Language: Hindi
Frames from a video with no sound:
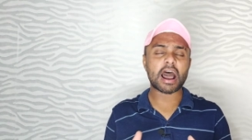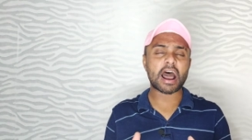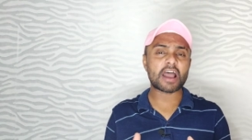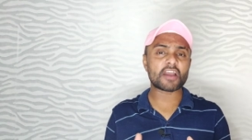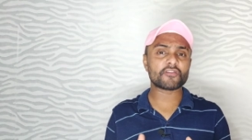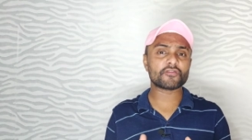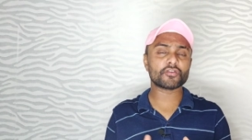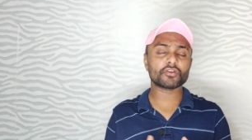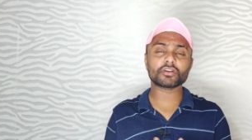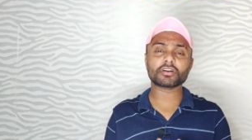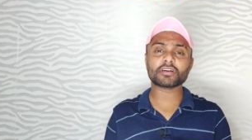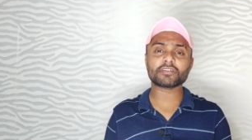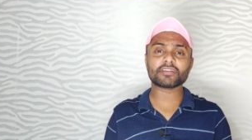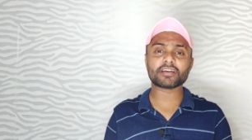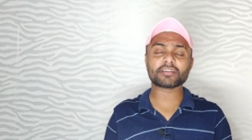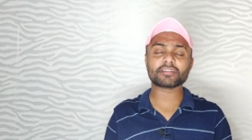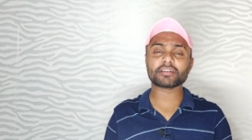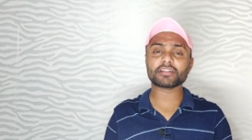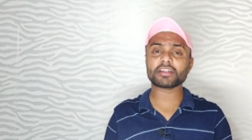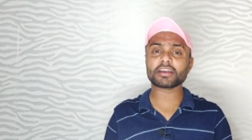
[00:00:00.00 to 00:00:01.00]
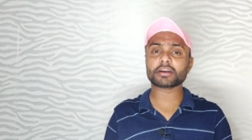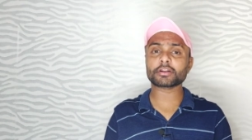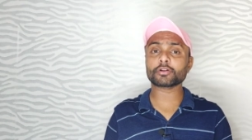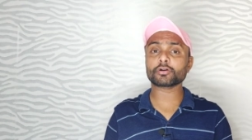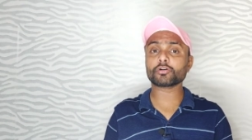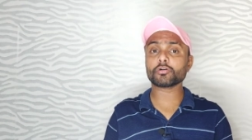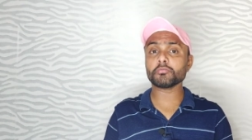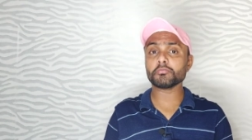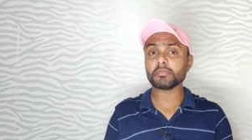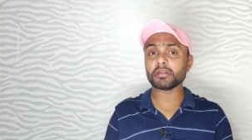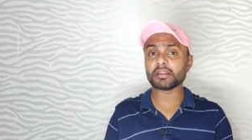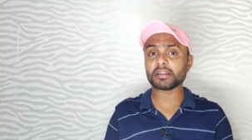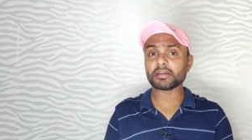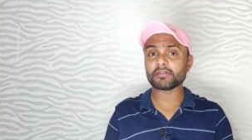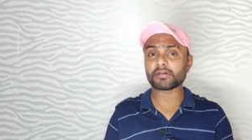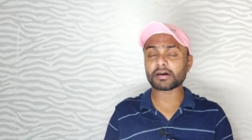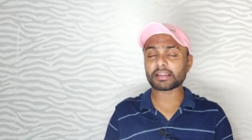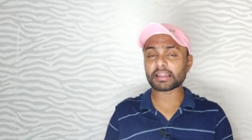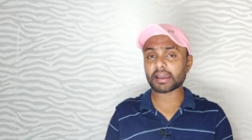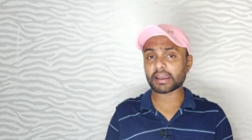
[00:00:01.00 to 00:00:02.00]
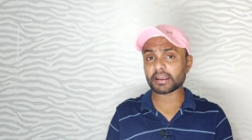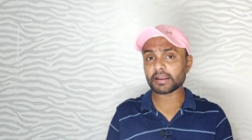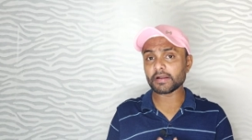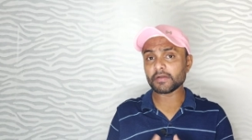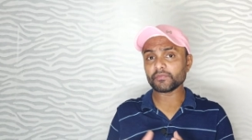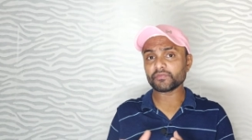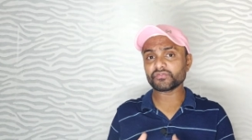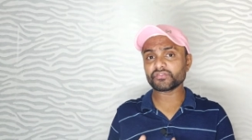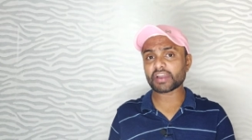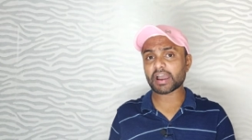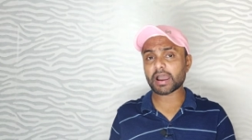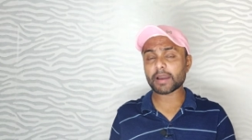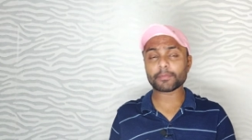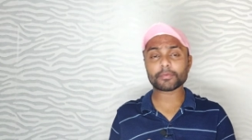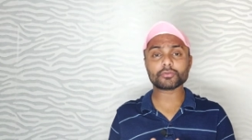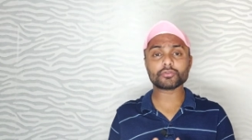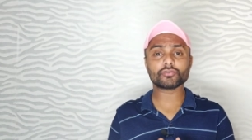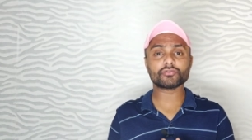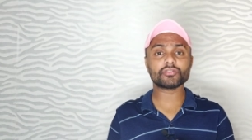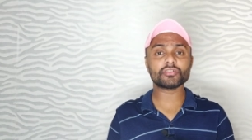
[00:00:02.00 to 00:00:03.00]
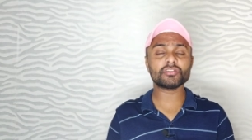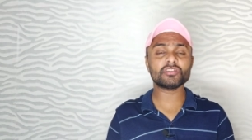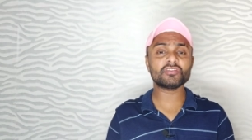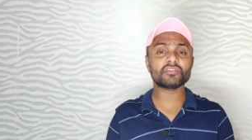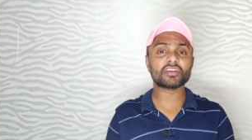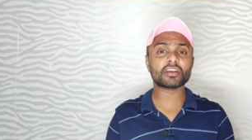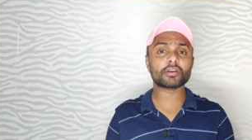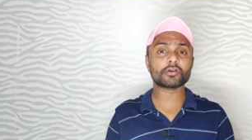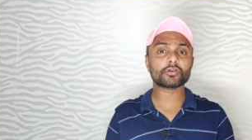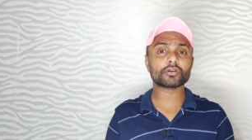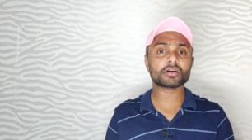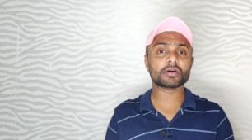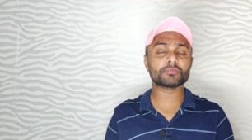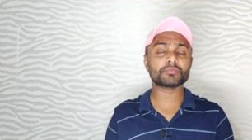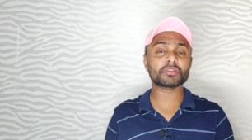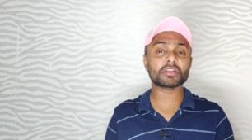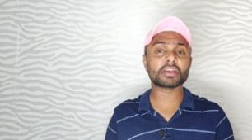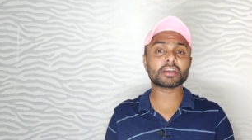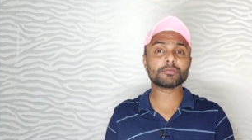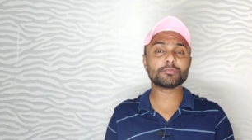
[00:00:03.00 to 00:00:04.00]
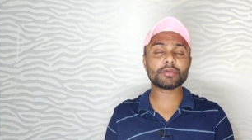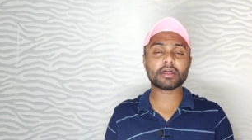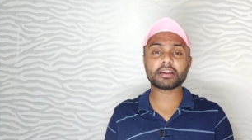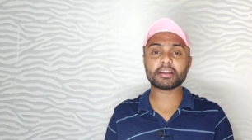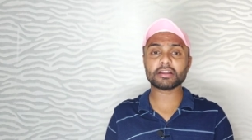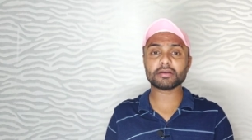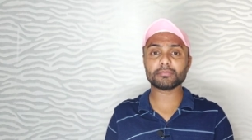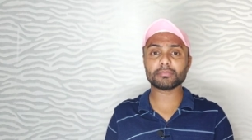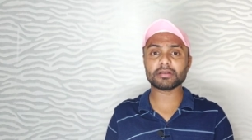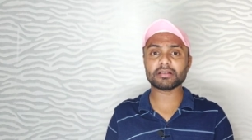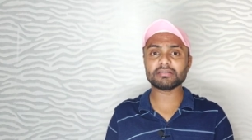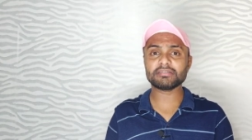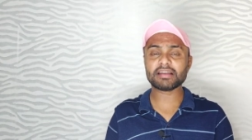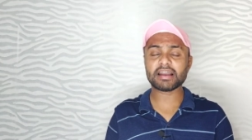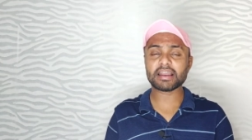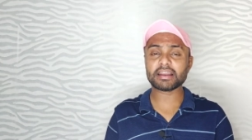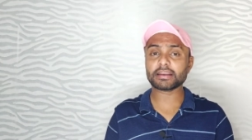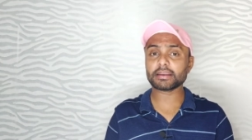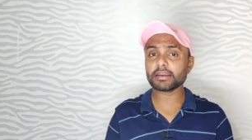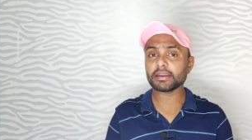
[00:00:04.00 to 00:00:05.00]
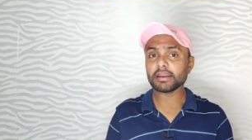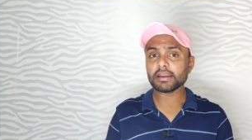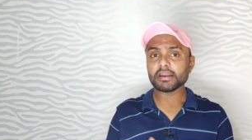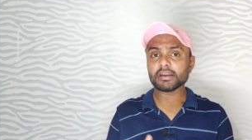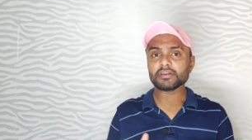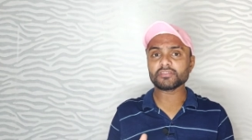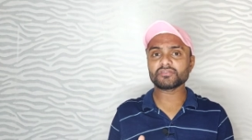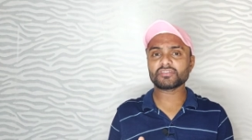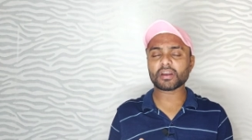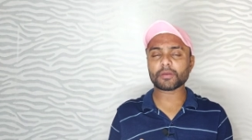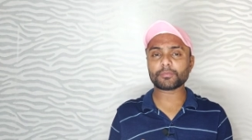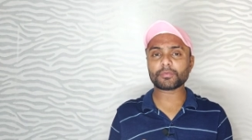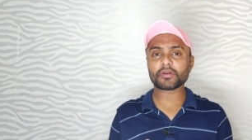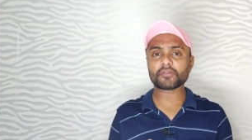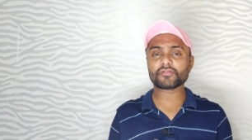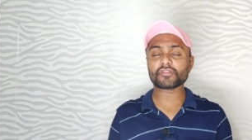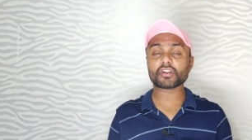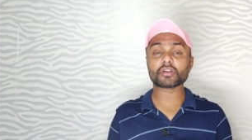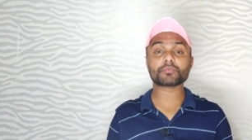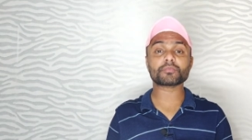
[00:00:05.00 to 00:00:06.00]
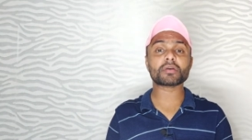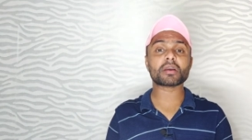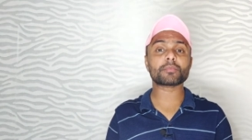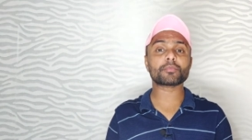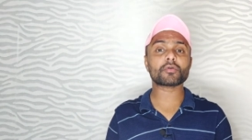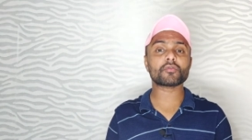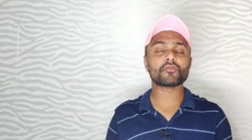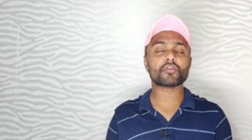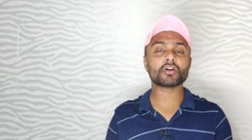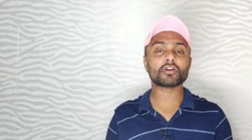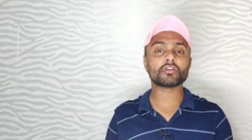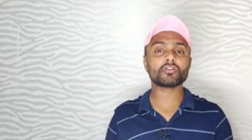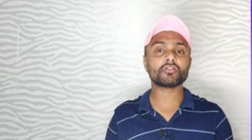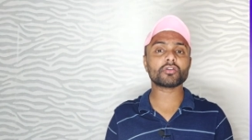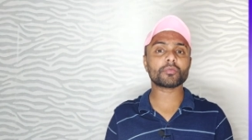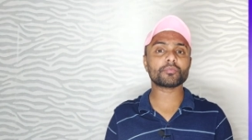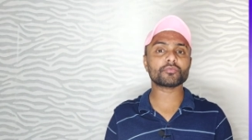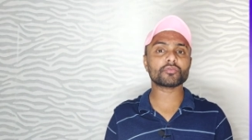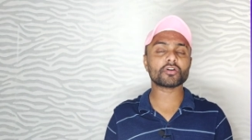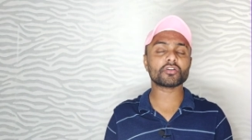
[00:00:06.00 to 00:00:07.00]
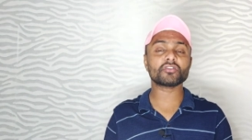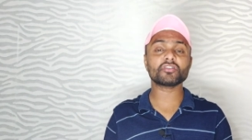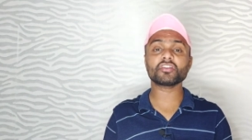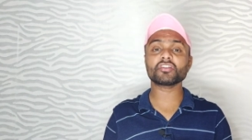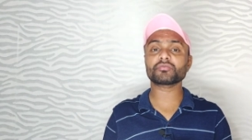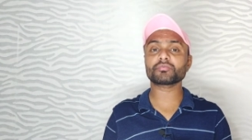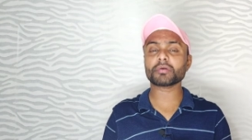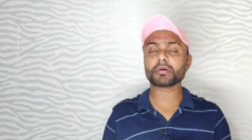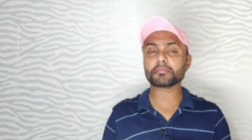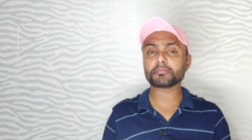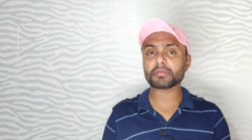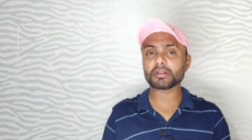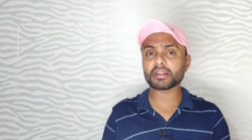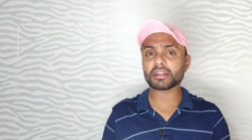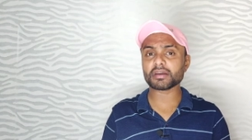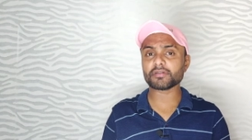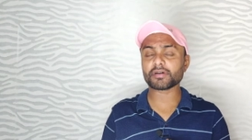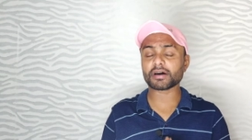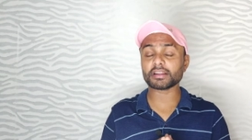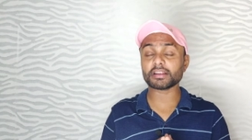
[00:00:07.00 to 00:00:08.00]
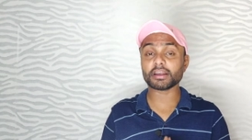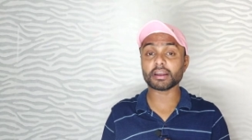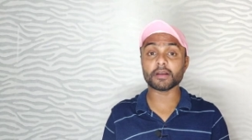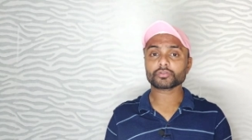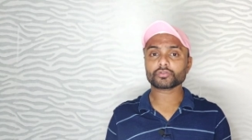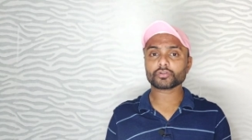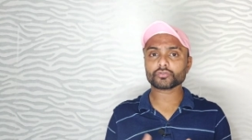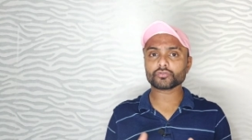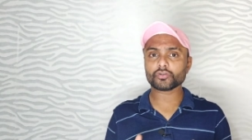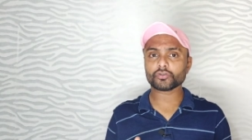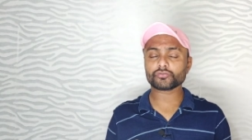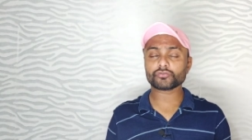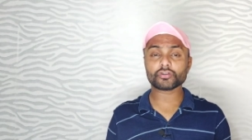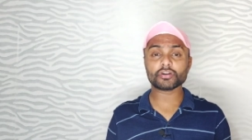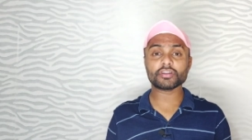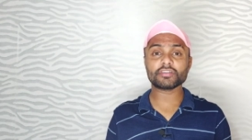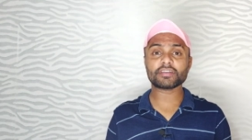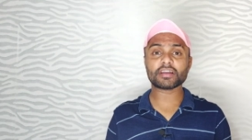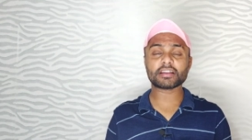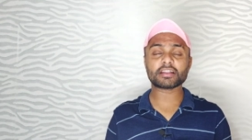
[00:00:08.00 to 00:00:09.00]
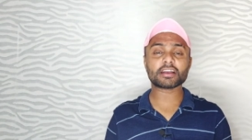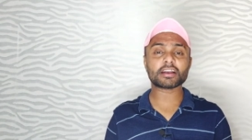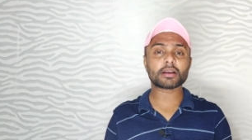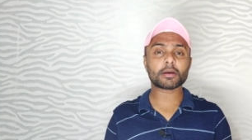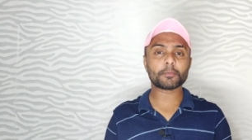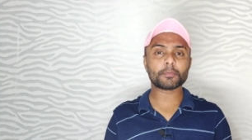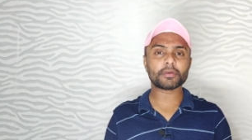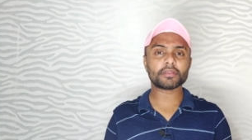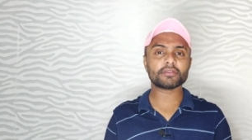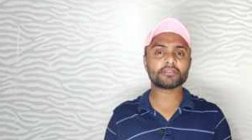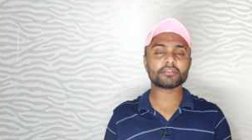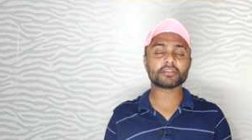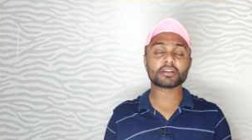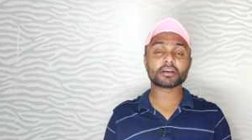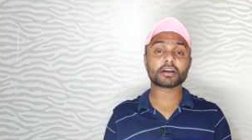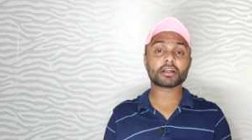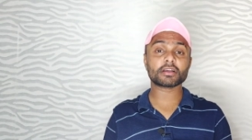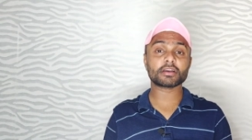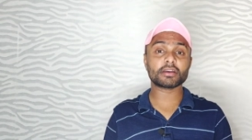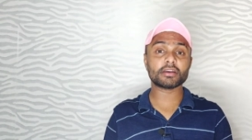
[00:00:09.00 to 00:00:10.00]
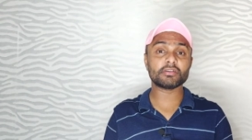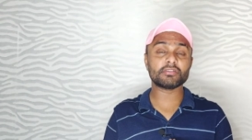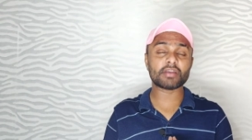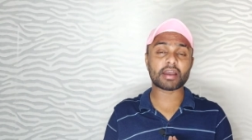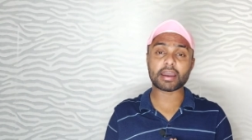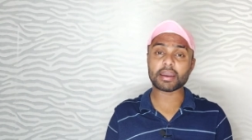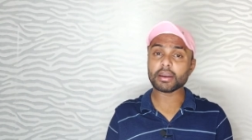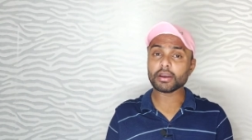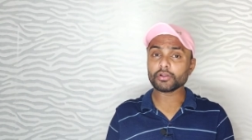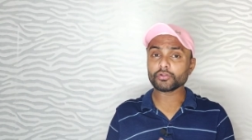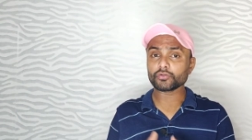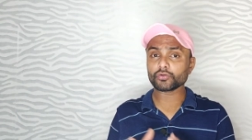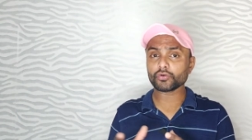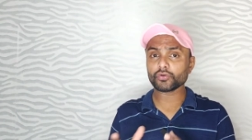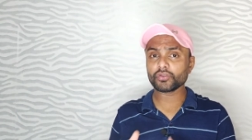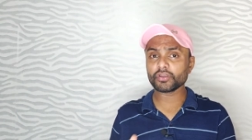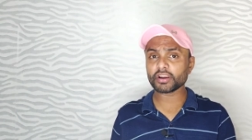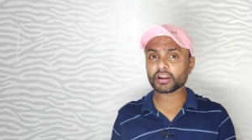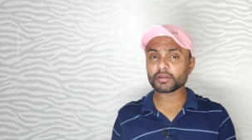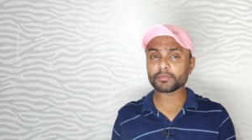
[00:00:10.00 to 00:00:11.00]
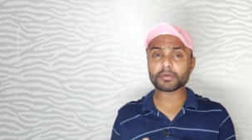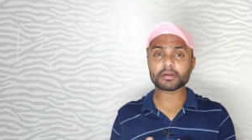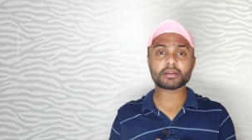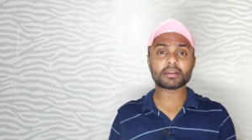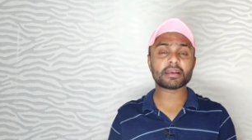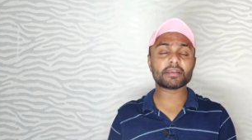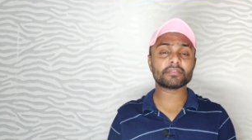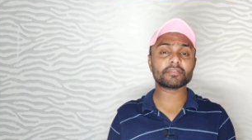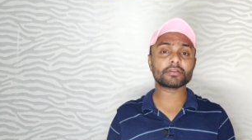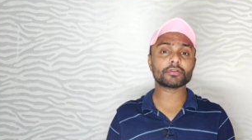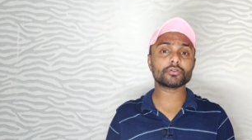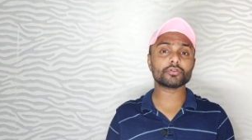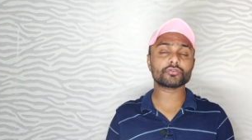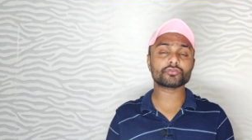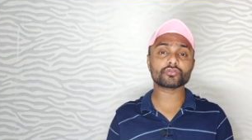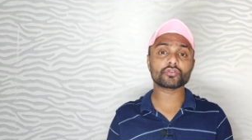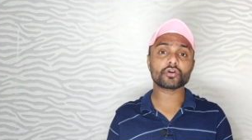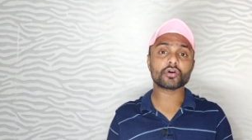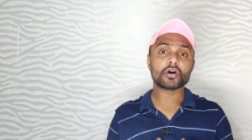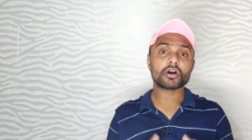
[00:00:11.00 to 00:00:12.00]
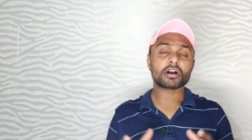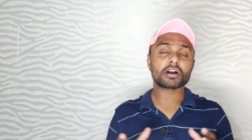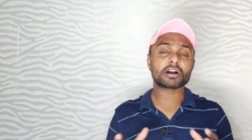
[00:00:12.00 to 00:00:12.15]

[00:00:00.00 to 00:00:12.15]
आईफोन के जैसे देखने को मिलने वाला है जहां पर दोस्तों नीचे की ओर कंपनी की ब्रांडिंग मिल जाएगी जबकि फ्रंट में आप आपको वाटर टॉप नॉट डिस्प्ले मिलने वाली है तो दोस्तों डिजाइन के कंपेरिजन अगर की जाए तो रेडमी टेन से दोस्तों